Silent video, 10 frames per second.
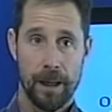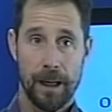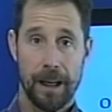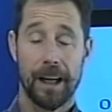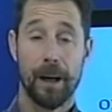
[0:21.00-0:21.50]

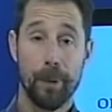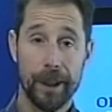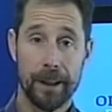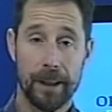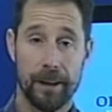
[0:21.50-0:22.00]
La
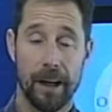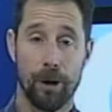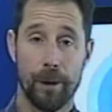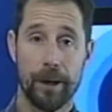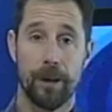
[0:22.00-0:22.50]
respuesta del
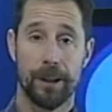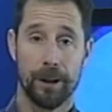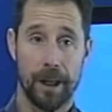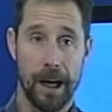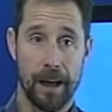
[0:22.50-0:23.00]
gobierno
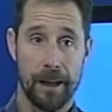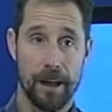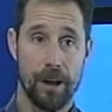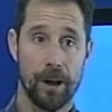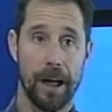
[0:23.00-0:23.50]
nacional
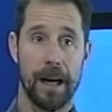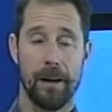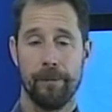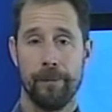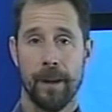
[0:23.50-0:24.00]
y
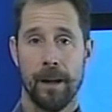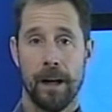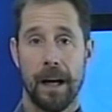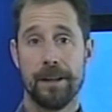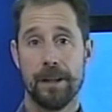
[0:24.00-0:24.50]
local
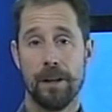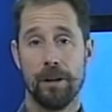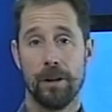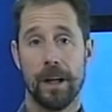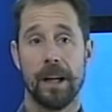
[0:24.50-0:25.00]
ha
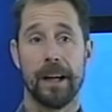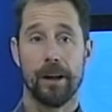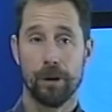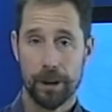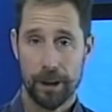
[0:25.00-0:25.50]
sido el
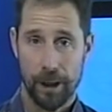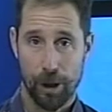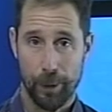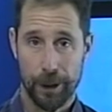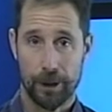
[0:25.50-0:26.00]
recorte de
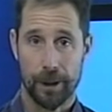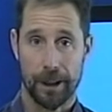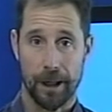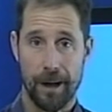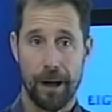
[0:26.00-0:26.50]
los puestos de
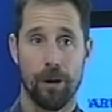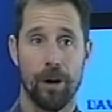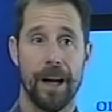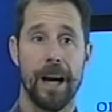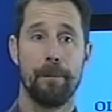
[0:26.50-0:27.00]

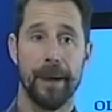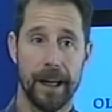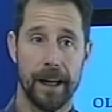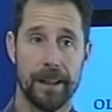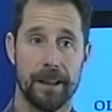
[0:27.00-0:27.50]
trabajo, la
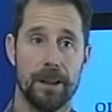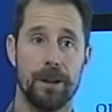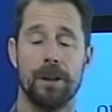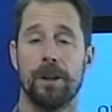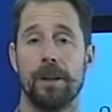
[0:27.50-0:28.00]

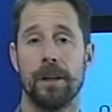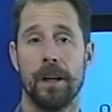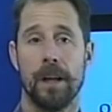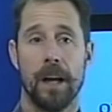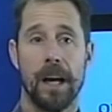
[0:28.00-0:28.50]
precarización,
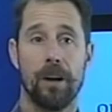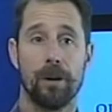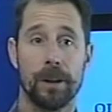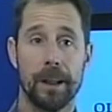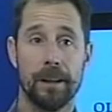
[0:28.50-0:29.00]
el
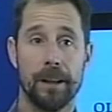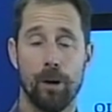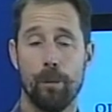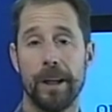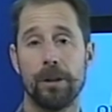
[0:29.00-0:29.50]
constante
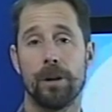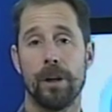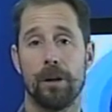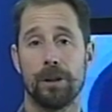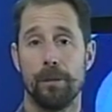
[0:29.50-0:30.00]
aumento
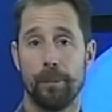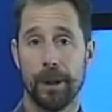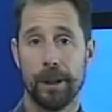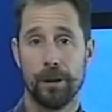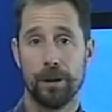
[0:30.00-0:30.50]
de los
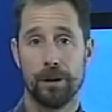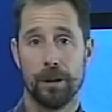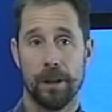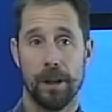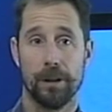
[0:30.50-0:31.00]
impuestos
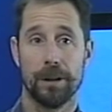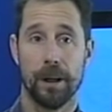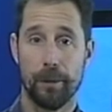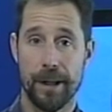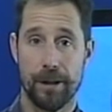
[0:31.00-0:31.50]
y de los
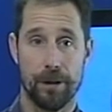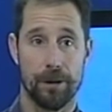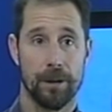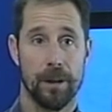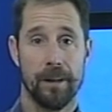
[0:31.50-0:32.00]

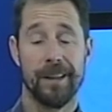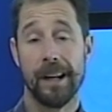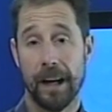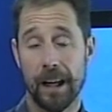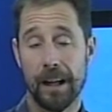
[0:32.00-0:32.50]
servicios,
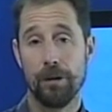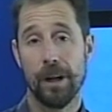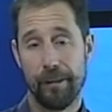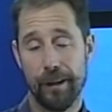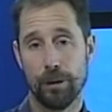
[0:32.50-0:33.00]
descargando
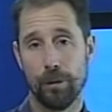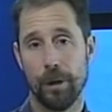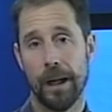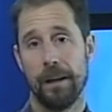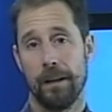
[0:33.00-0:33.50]
la
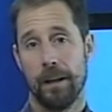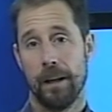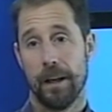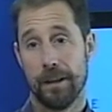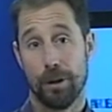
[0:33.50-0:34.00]
factura
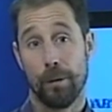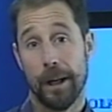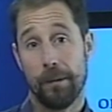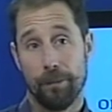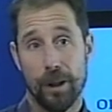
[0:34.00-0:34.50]
eh,
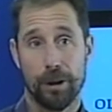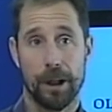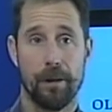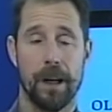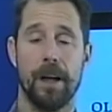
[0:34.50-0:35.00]
sobre los
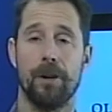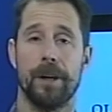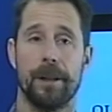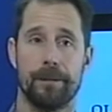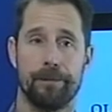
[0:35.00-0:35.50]

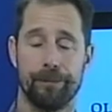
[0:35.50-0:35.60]
trabajadores.